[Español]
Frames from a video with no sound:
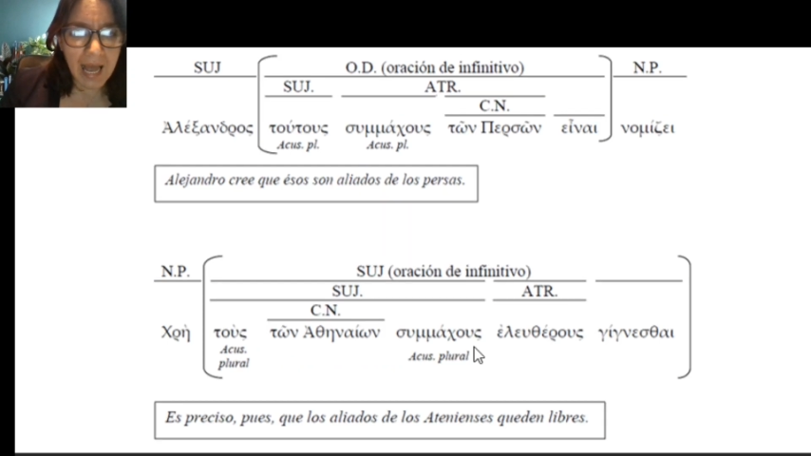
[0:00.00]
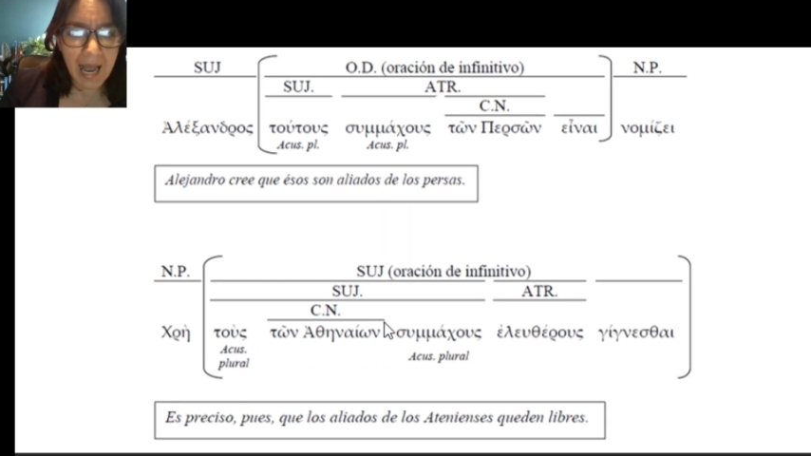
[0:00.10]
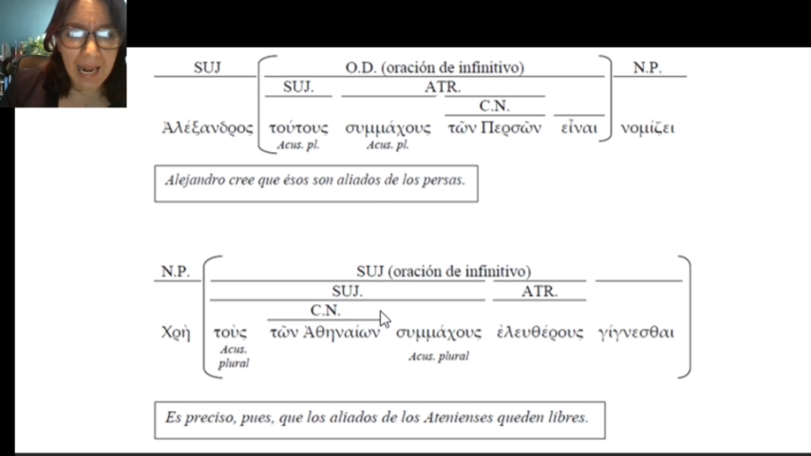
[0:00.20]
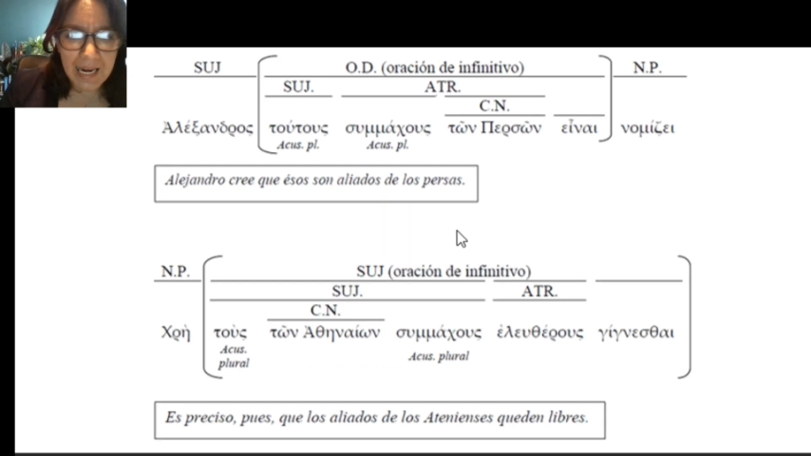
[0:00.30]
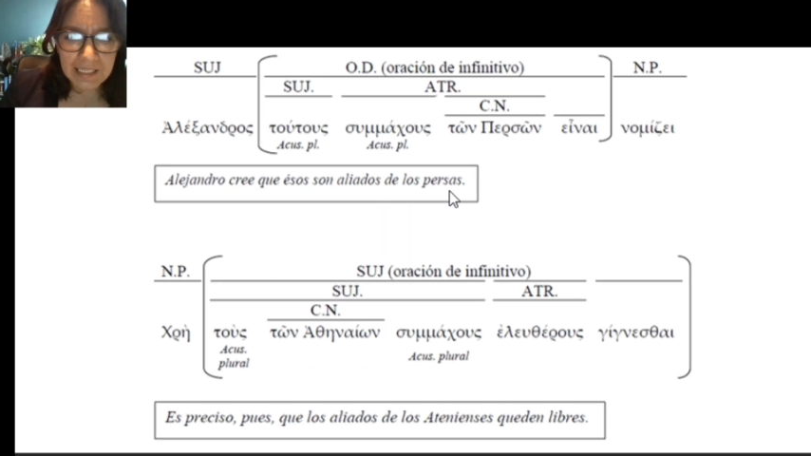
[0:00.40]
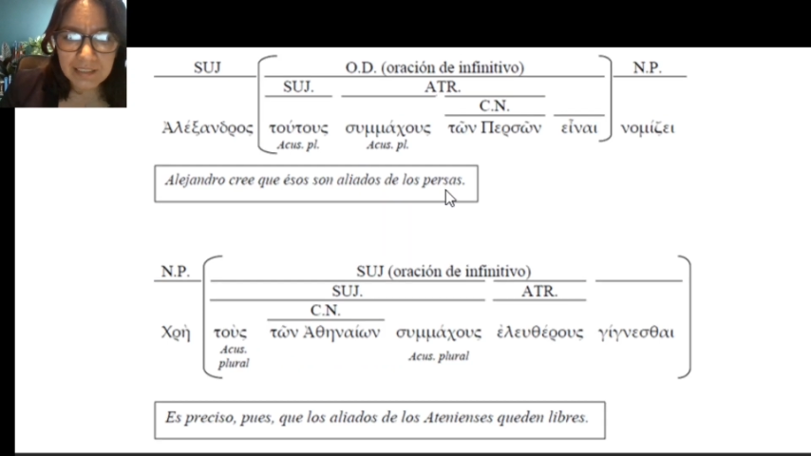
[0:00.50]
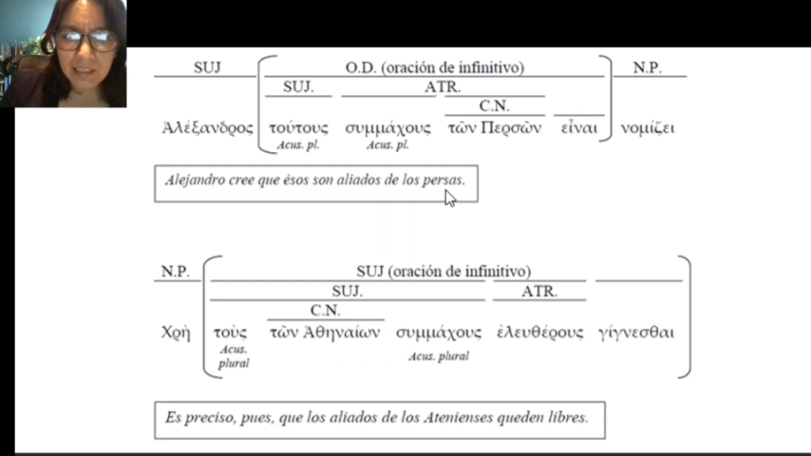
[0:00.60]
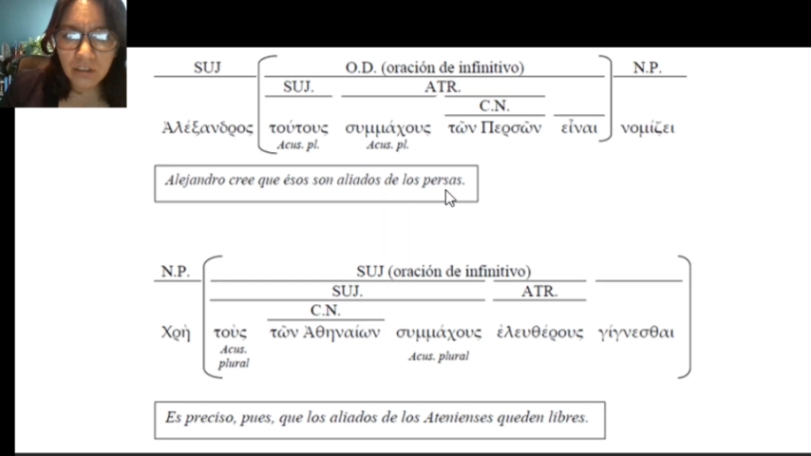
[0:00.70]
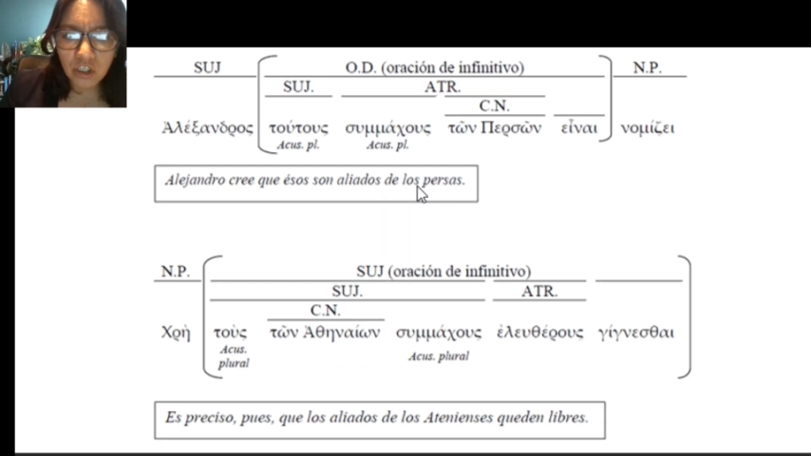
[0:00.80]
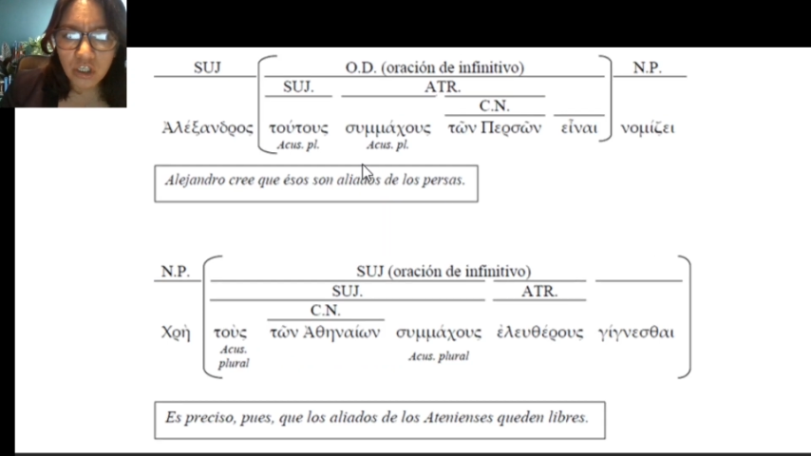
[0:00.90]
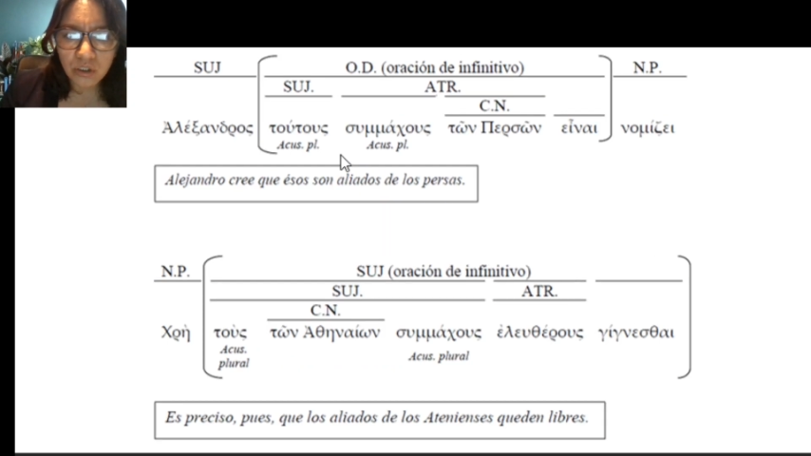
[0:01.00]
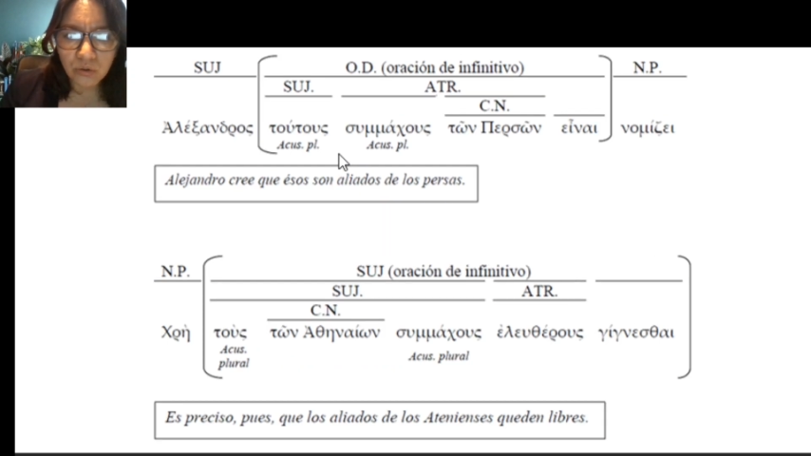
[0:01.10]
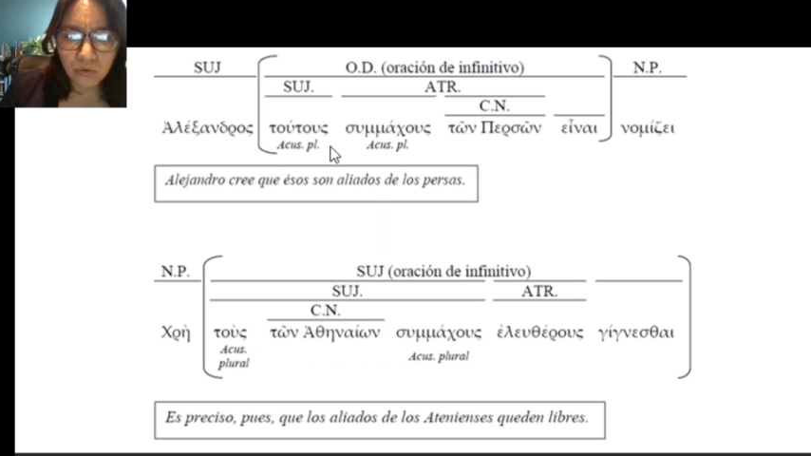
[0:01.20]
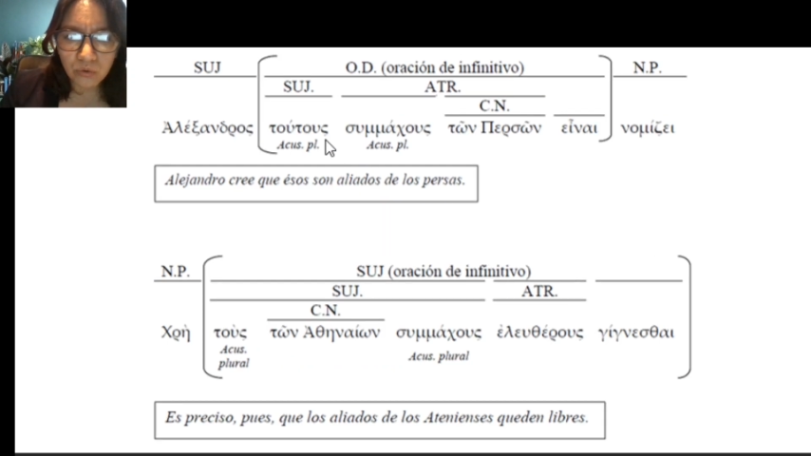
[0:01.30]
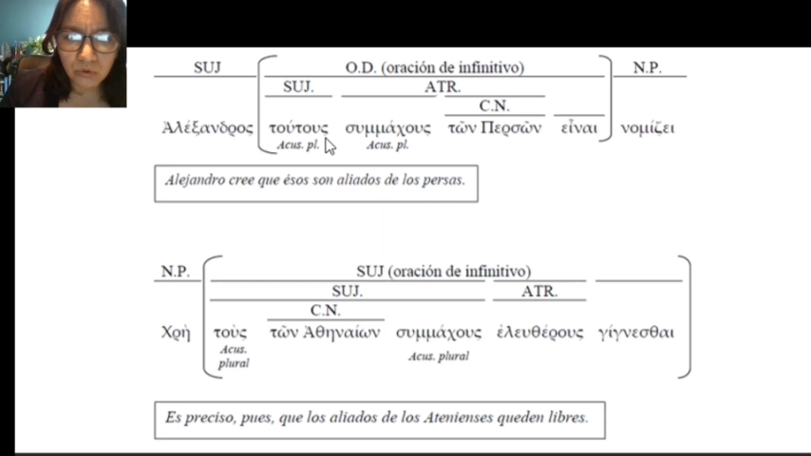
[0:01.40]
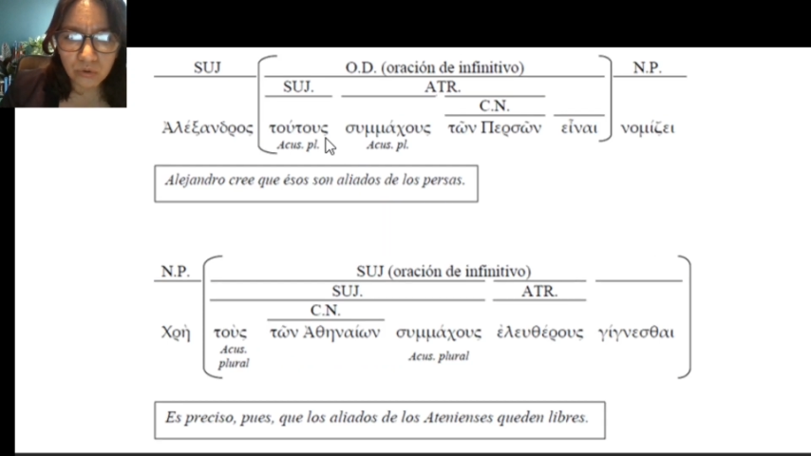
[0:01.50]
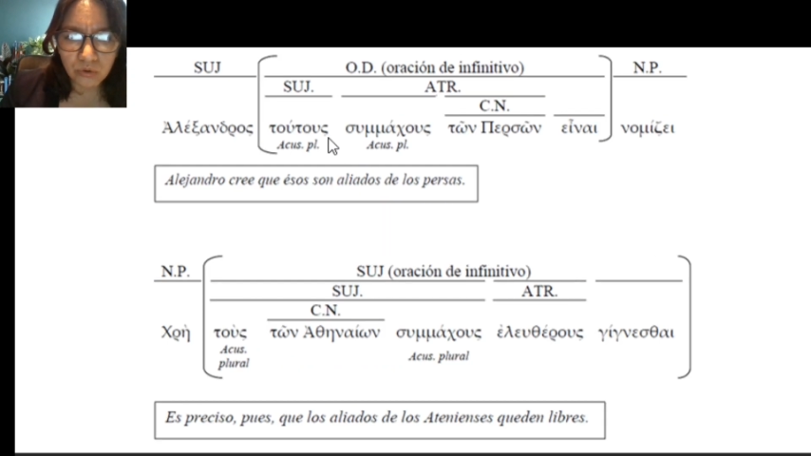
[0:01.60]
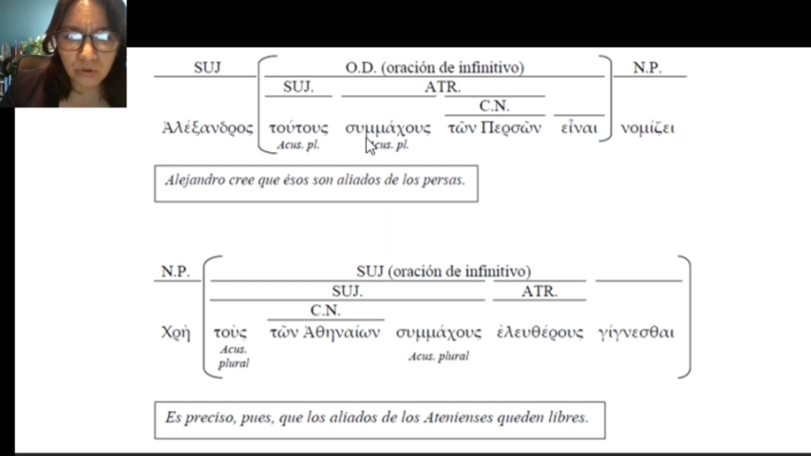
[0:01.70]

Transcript: Alexandros tutus